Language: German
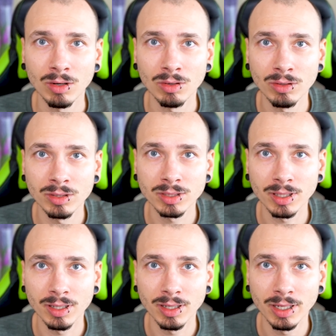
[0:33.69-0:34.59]

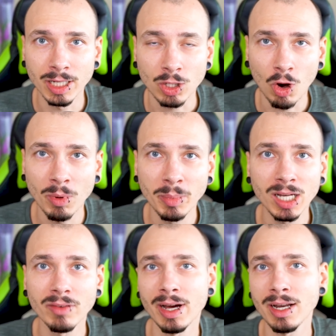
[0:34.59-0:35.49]
Und ich komme
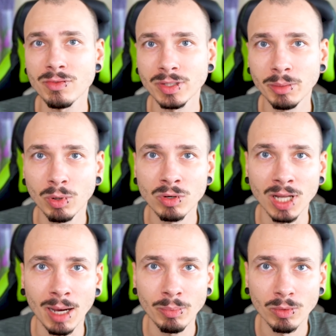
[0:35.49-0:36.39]
mittlerweile von dem
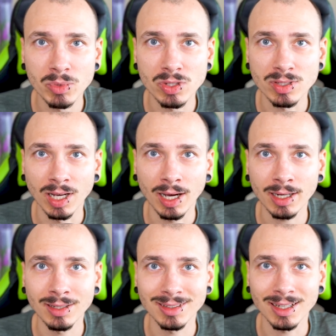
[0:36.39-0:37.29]
Punkt ab, um zu
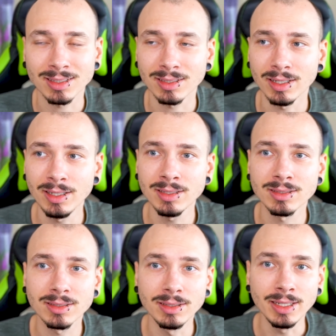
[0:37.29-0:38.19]
sagen, das
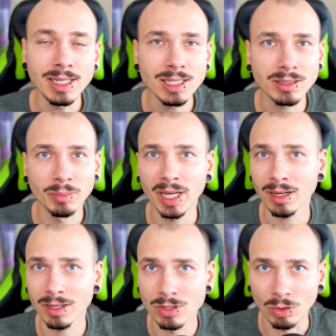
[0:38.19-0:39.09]
ist nicht
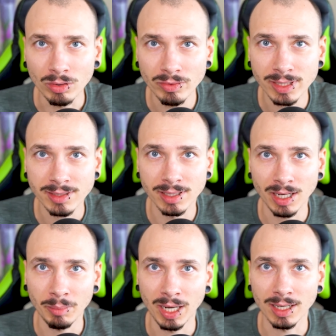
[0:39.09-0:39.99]
mehr gesund, was ihr
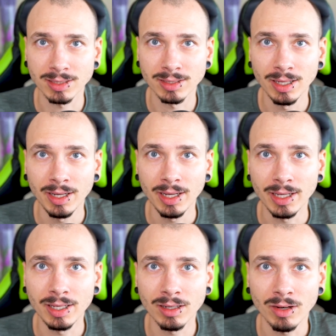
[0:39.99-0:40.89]
da macht.
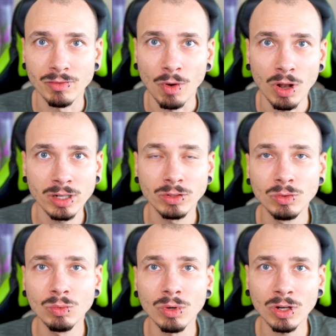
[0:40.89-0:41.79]
Ihr wollt
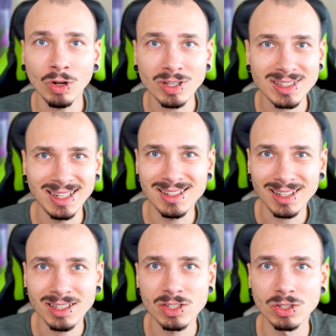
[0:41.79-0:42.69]
nur noch
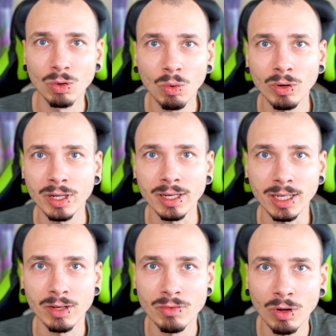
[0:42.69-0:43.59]
Sensationen,
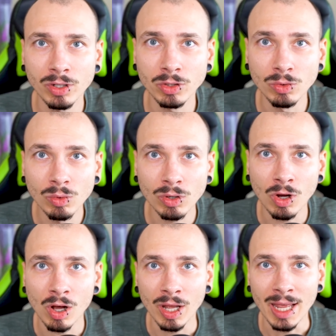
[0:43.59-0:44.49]
ihr wollt nur
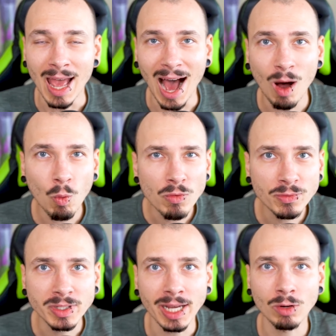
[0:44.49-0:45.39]
noch
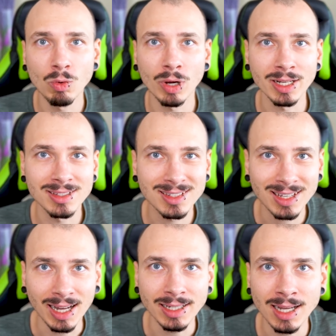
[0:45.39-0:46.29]
Aufdeckungen,
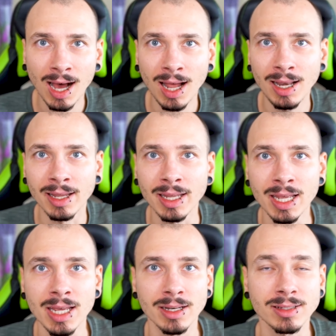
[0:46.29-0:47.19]
Skandale.
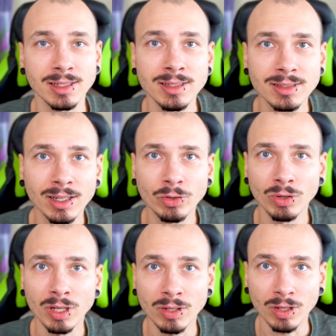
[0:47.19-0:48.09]
Das ist
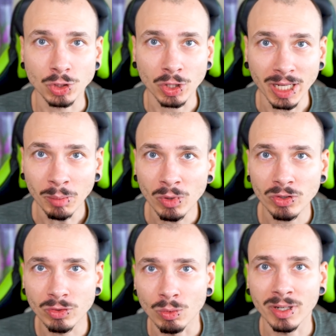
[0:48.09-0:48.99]
natürlich schon
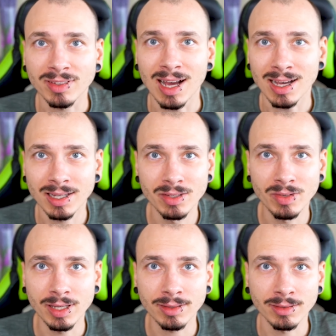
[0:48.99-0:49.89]
immer so eine Sache
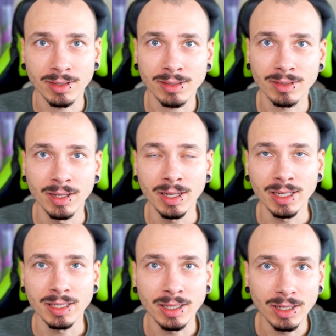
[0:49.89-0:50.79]
gewesen, dass
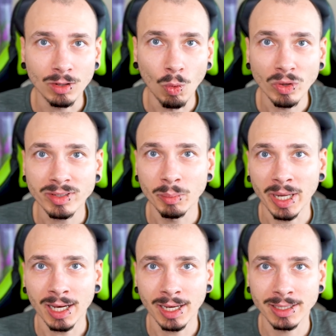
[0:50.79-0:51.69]
die große
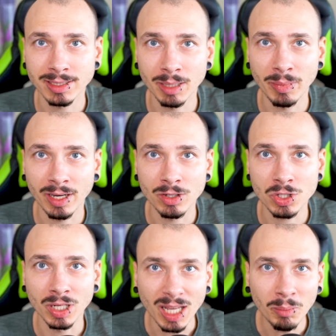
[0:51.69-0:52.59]
Mehrheit der
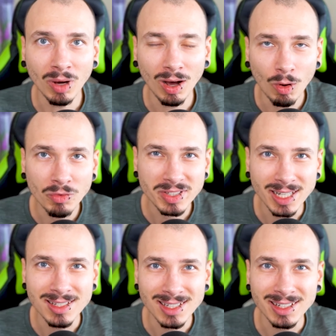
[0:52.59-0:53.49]
Menschen immer auf
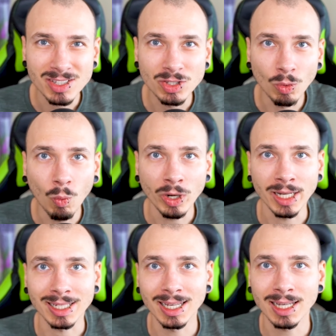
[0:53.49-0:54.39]

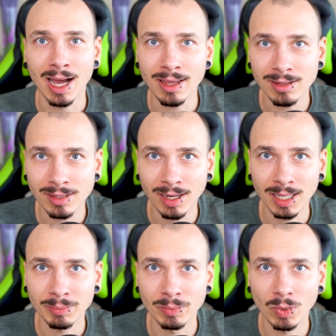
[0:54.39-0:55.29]
Sensationen gegeiert
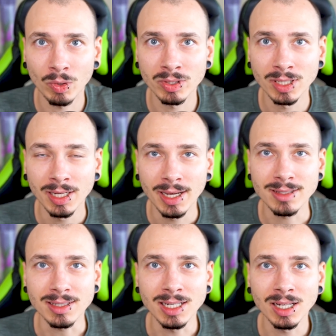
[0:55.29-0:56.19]
haben und
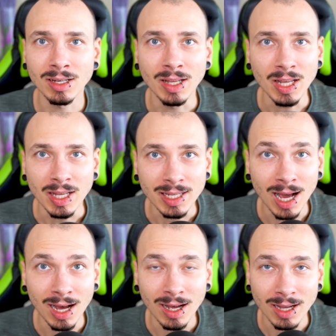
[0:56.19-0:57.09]
es ihnen
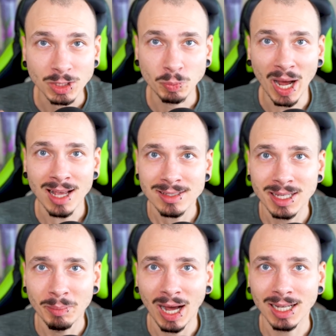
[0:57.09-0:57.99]
ja Spaß
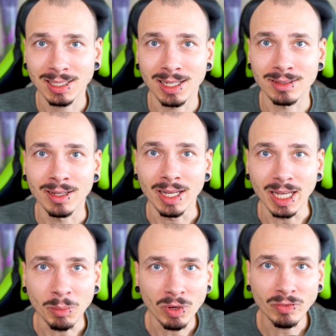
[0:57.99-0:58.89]
gemacht hat,
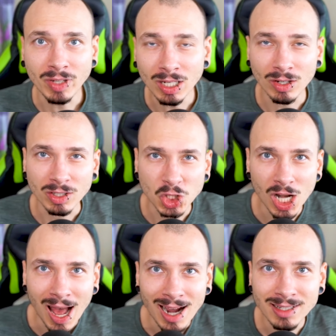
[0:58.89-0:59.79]
immer wieder
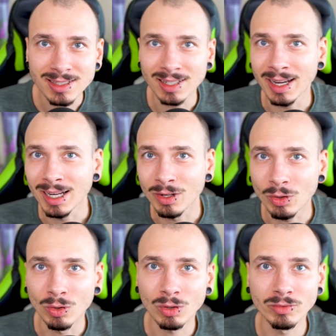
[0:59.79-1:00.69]
Schlagzeilen
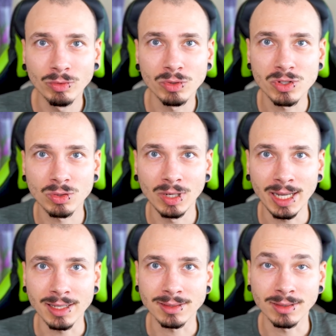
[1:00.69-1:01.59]
irgendwo zu
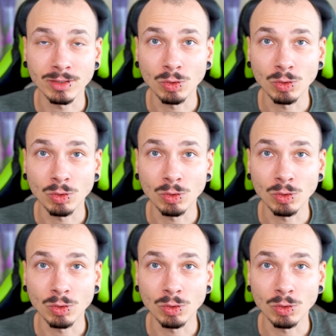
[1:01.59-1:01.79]
lesen.